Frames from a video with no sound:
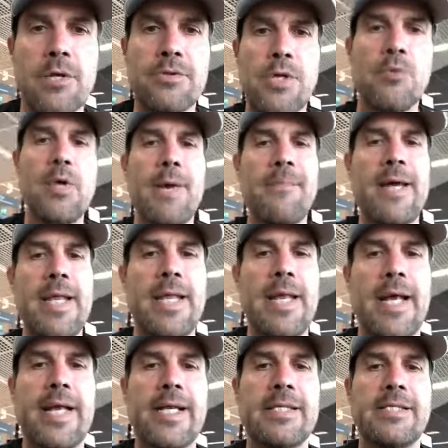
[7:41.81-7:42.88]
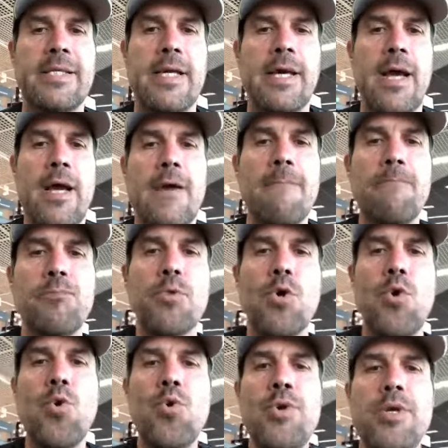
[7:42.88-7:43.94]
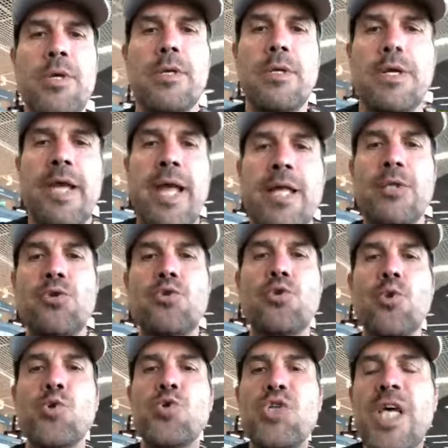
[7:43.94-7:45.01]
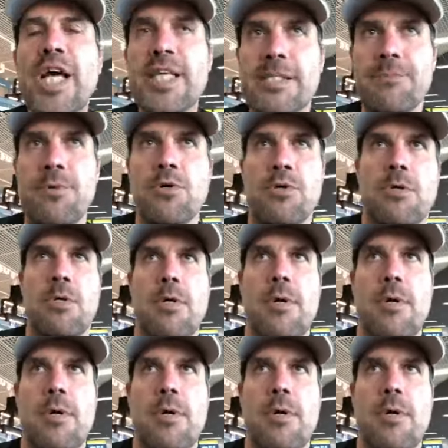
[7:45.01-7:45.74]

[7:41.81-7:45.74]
o sea, una manera que sea un entusiasmo